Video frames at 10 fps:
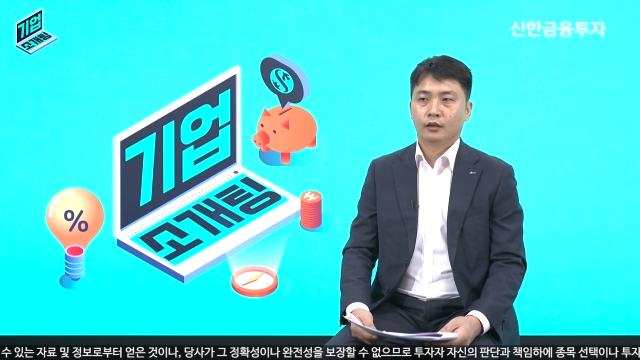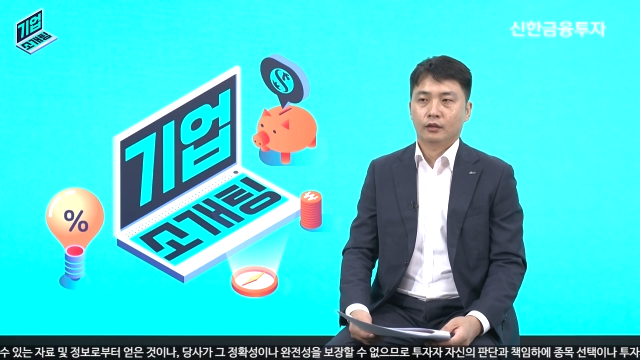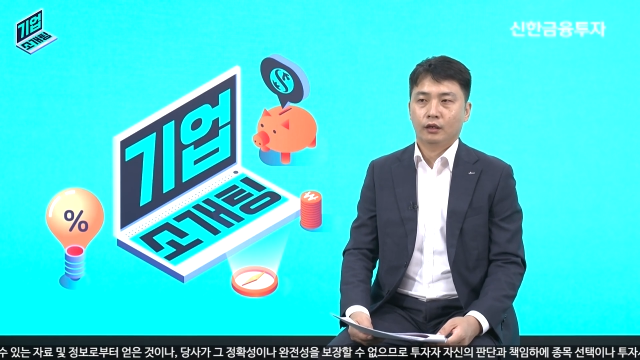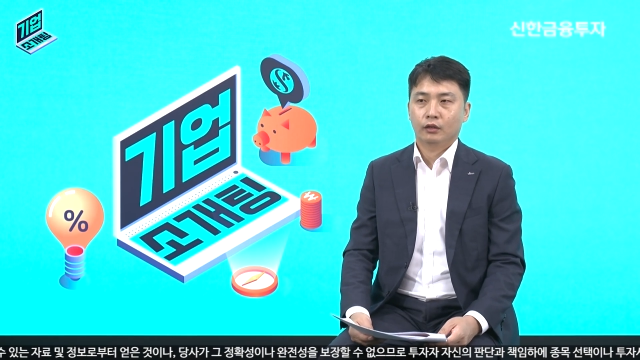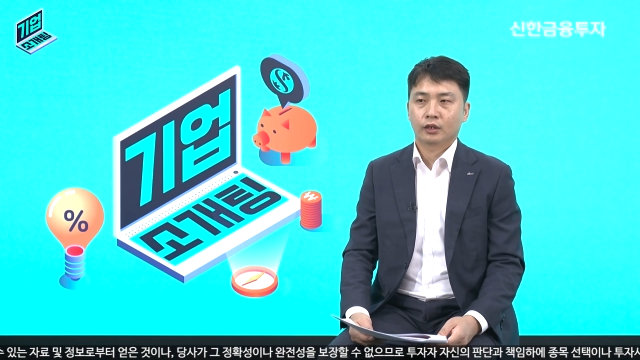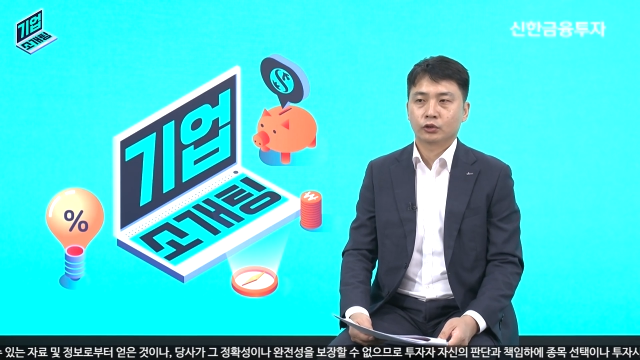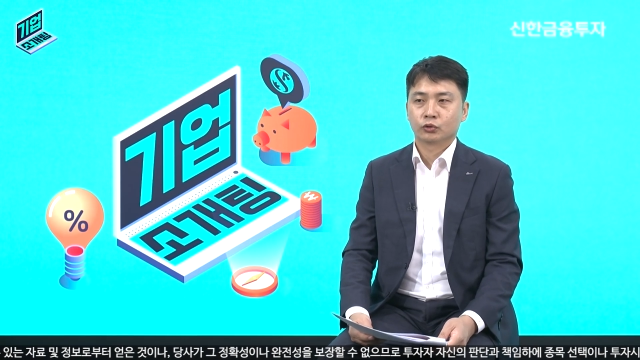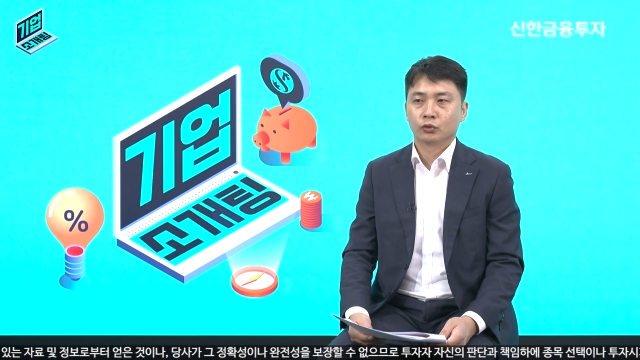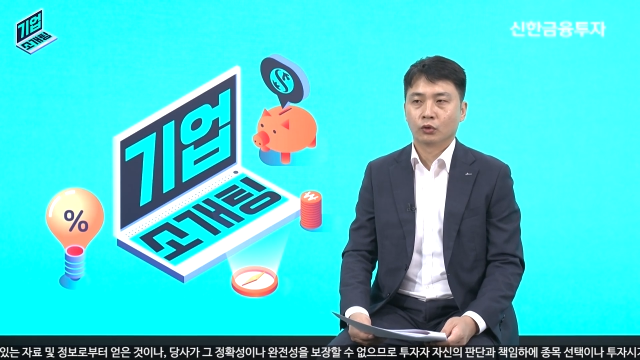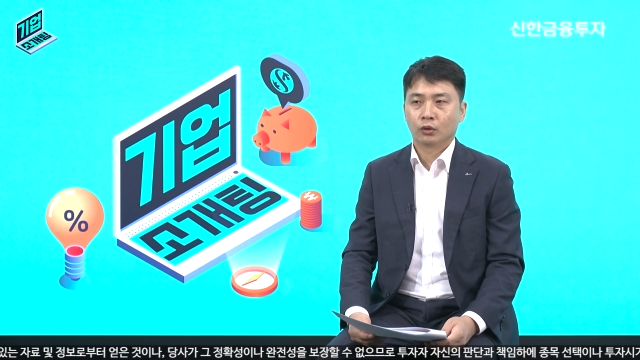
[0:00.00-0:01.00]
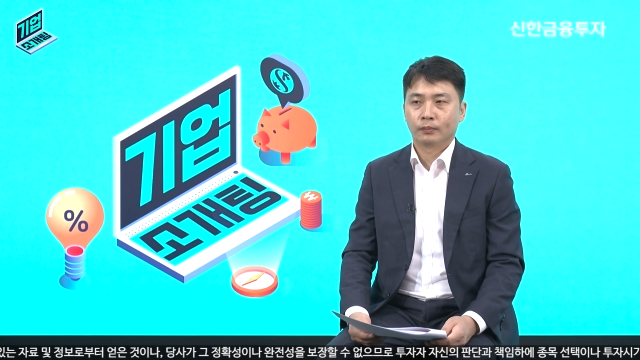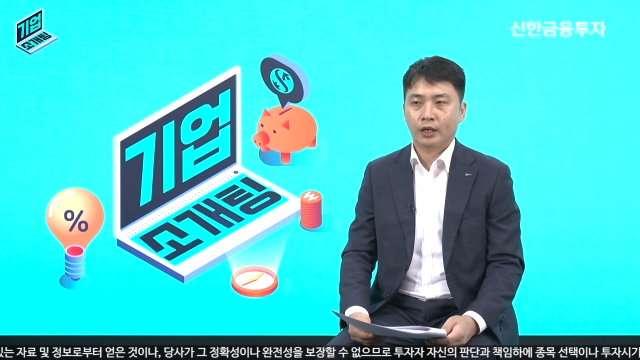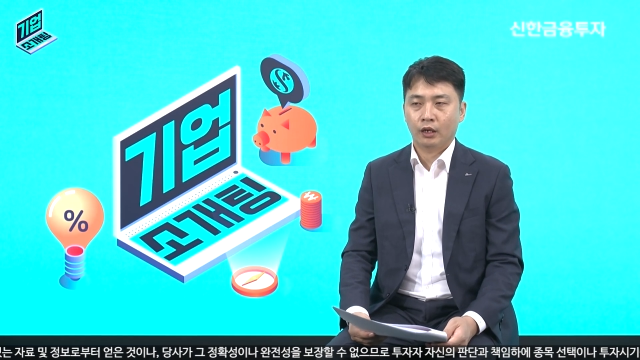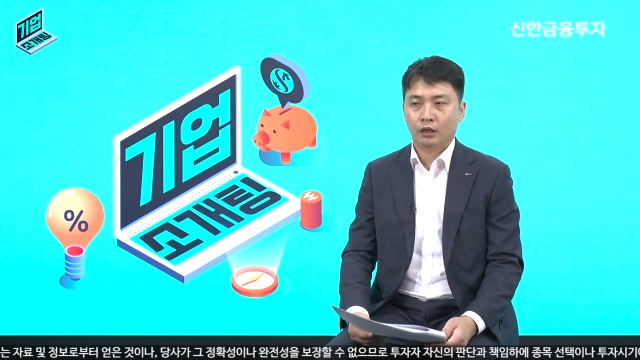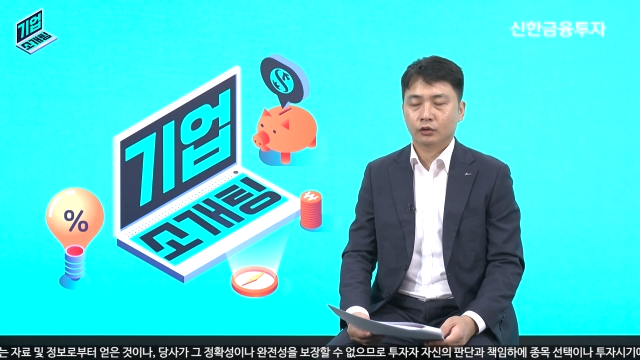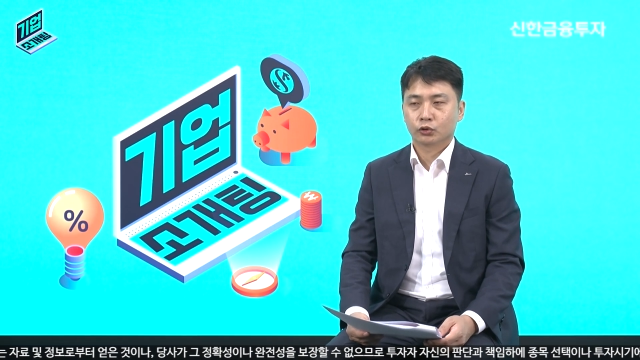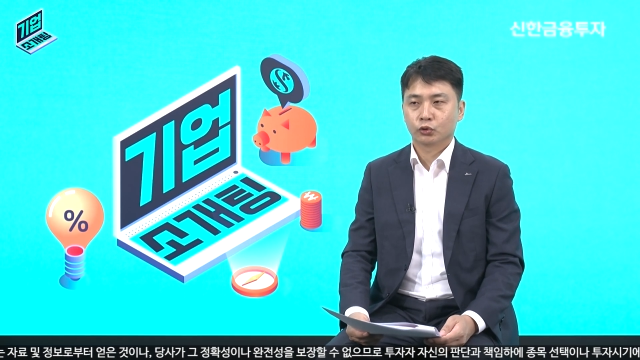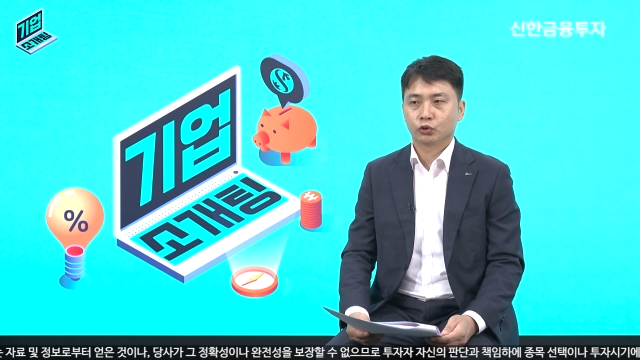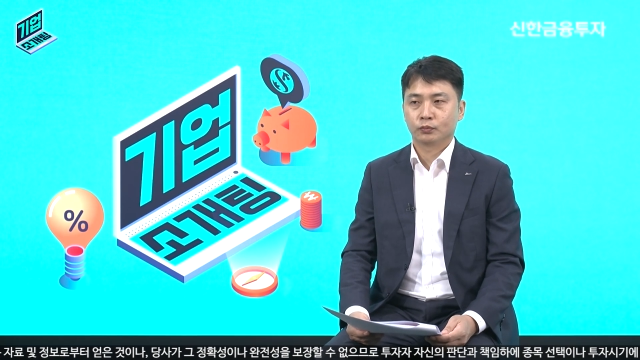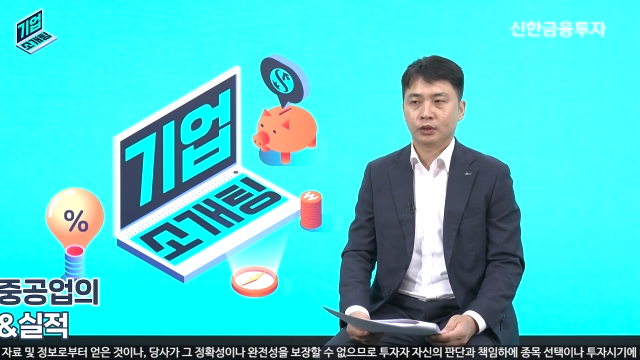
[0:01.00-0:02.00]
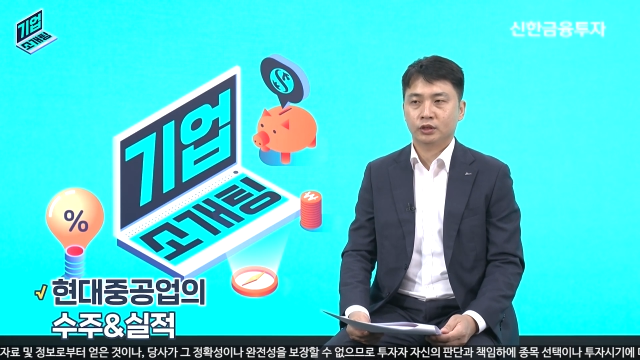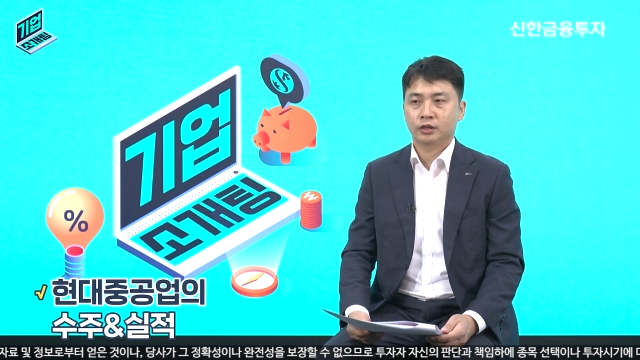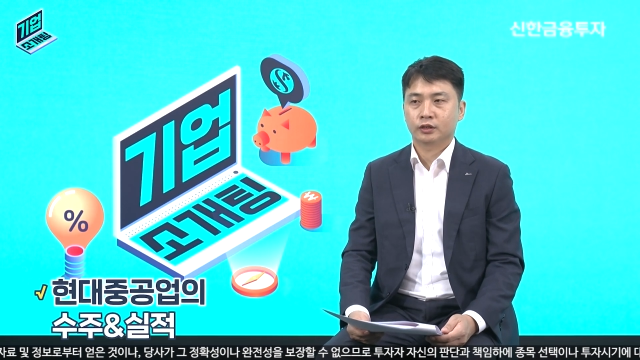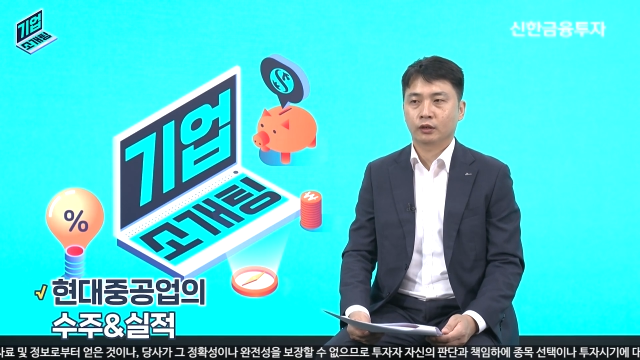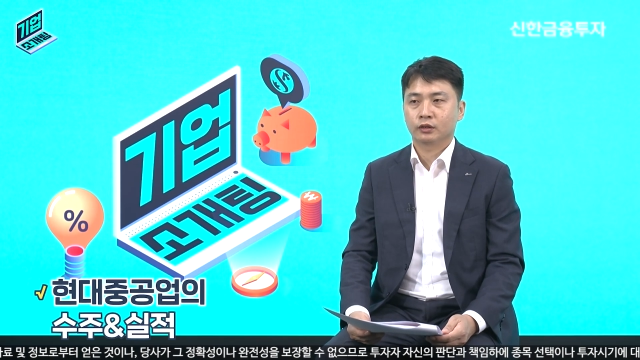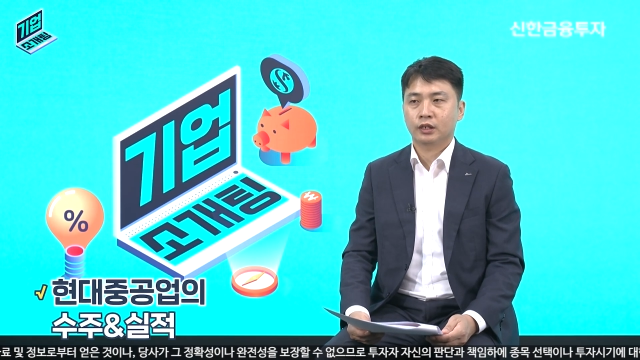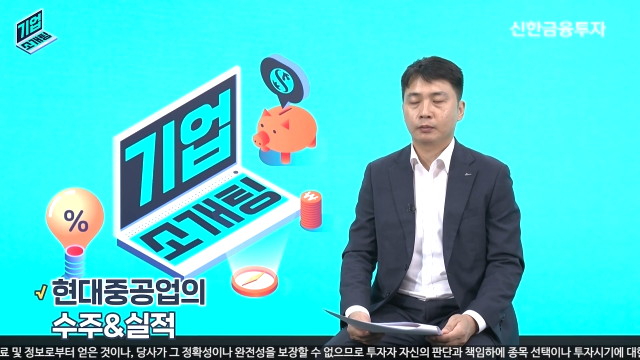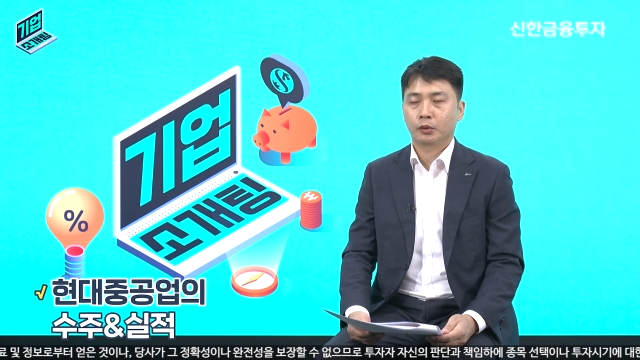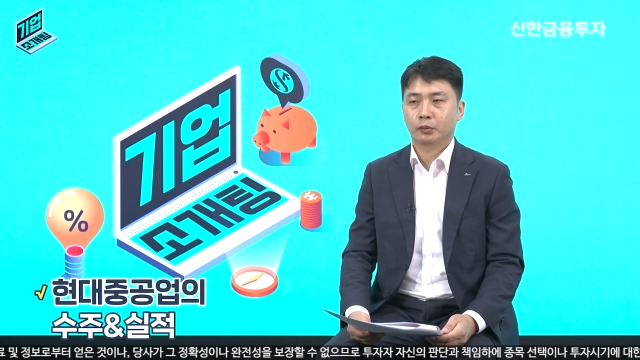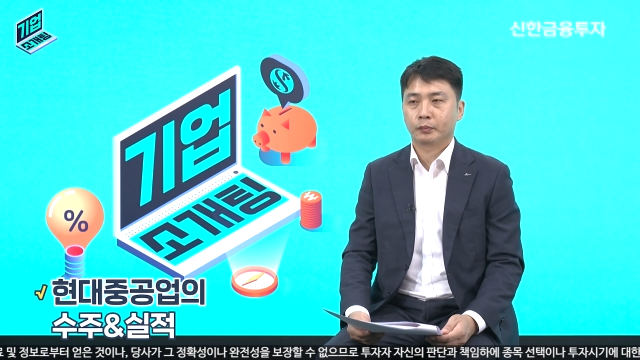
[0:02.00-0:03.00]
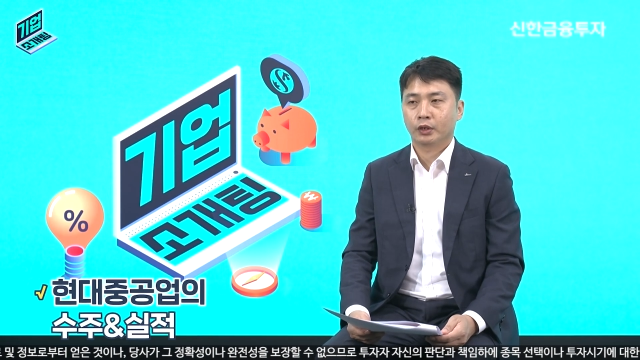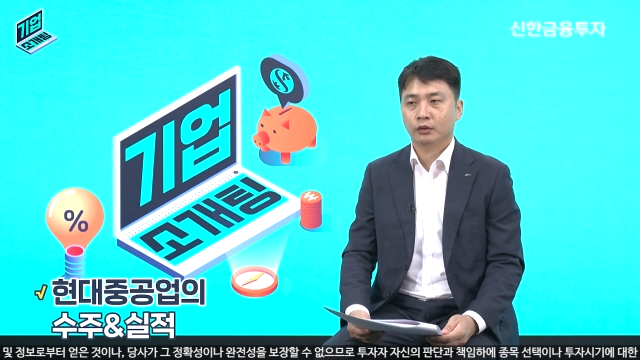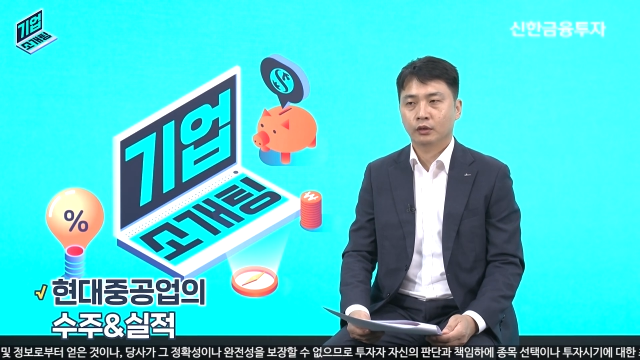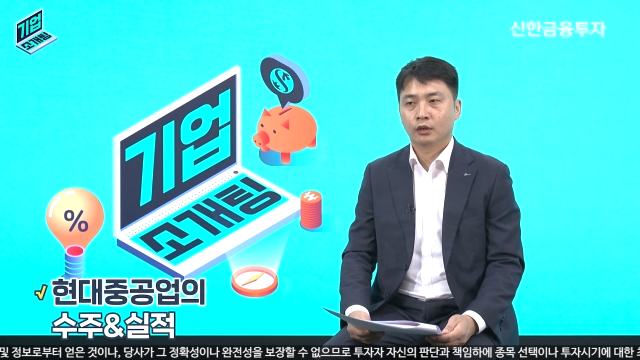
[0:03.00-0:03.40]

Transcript: 네, 현대중공업의 수주 및 실적을 살펴보면